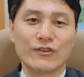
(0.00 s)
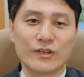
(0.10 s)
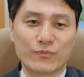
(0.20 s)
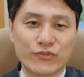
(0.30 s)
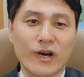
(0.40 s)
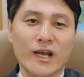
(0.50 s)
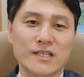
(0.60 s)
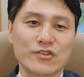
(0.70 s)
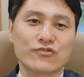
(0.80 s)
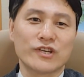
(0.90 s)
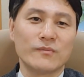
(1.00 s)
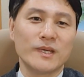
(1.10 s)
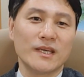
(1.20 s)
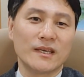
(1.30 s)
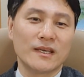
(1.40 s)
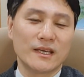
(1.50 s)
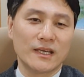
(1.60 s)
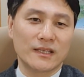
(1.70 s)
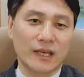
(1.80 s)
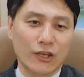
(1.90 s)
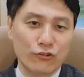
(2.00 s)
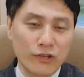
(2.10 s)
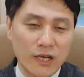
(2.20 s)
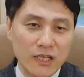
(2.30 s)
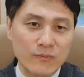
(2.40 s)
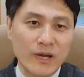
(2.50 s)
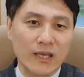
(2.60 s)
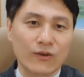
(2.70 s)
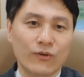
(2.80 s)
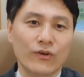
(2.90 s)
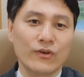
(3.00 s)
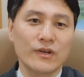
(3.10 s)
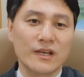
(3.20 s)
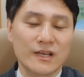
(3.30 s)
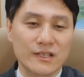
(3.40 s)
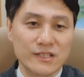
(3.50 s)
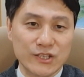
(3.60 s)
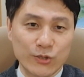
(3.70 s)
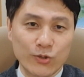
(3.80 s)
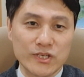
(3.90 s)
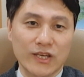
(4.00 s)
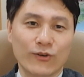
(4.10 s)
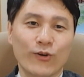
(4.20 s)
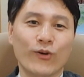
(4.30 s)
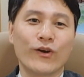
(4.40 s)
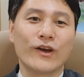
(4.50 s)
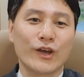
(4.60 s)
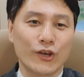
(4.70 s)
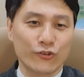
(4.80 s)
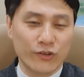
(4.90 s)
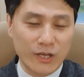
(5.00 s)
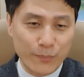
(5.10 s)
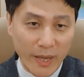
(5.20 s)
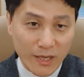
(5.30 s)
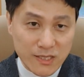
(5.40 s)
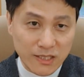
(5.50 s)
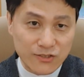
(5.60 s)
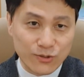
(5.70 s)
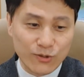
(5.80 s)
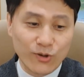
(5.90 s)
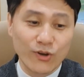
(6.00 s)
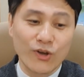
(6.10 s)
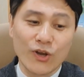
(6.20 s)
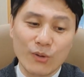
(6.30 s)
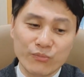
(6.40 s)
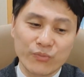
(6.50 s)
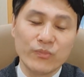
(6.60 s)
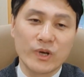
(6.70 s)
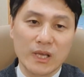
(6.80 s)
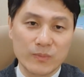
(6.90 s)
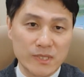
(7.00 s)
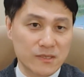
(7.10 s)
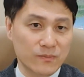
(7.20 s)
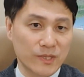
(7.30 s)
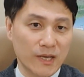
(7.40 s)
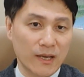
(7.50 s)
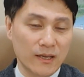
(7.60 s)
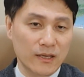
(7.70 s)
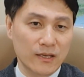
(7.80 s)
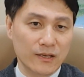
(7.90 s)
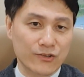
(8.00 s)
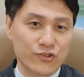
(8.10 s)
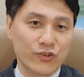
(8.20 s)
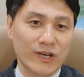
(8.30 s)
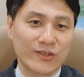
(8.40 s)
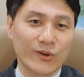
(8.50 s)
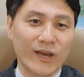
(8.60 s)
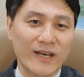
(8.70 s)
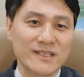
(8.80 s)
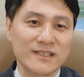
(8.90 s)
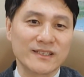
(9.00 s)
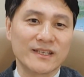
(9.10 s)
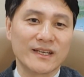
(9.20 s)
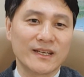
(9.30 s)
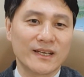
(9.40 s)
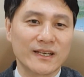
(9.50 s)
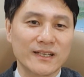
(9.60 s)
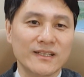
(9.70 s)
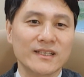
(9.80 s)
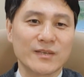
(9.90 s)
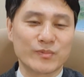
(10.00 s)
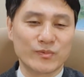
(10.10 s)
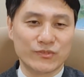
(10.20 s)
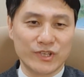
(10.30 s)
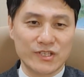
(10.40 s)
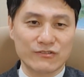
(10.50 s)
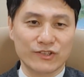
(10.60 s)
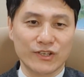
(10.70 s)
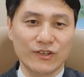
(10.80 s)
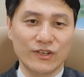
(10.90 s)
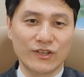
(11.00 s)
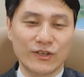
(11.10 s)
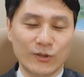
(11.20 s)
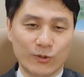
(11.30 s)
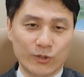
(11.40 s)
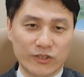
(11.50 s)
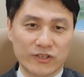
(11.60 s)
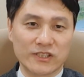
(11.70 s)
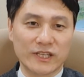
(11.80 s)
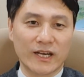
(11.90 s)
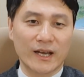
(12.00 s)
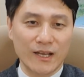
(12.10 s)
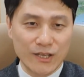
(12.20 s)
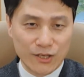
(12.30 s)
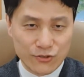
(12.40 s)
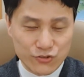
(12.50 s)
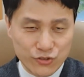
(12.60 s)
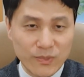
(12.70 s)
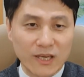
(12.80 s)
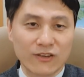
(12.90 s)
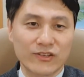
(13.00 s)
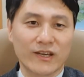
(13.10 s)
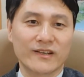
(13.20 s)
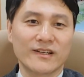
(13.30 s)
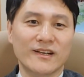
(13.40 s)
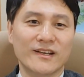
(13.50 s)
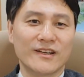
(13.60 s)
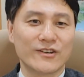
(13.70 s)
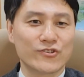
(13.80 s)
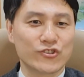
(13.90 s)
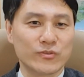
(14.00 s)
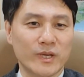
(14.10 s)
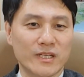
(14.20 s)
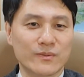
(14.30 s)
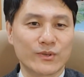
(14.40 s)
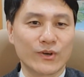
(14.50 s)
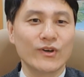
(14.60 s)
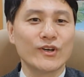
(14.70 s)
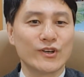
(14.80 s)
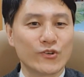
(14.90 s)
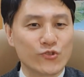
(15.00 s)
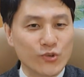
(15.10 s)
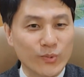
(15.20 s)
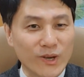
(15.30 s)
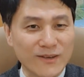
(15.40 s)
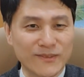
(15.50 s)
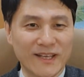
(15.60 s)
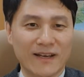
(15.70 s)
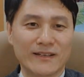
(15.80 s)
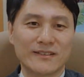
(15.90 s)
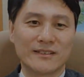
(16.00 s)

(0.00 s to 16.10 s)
우리 부활하신 주님이 이 땅의 유일한 희망이고 치료제이고 유일한 백신인 줄로 분명히 믿습니다. 그 주님과 동행하시는 큰 기쁨 누리시고요. 오늘도 그런 은혜가 충만케 되기를 주님의 이름으로 축복합니다.